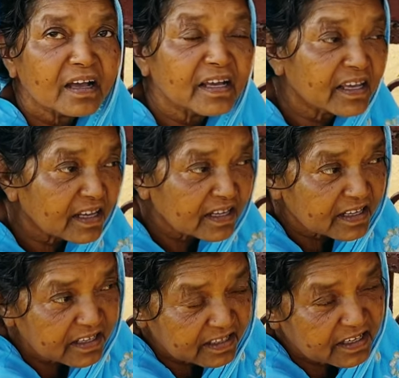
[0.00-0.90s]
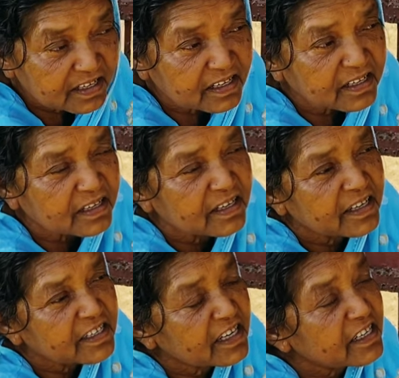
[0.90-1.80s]
এইখানে এই গেটে
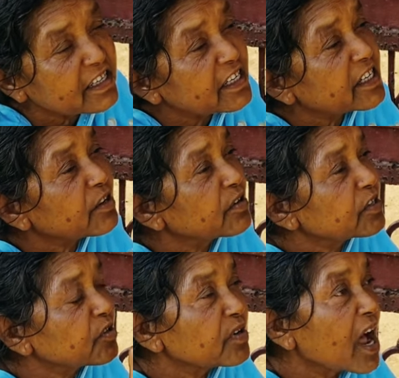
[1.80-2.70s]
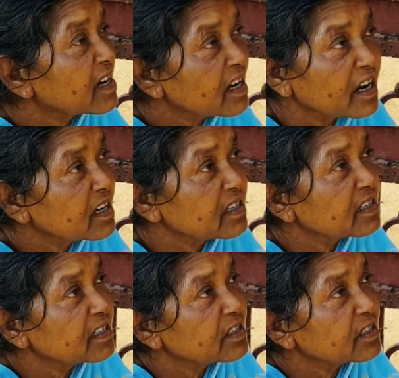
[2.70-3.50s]
গেটে টিকিট করে তখন আটানা টিকিট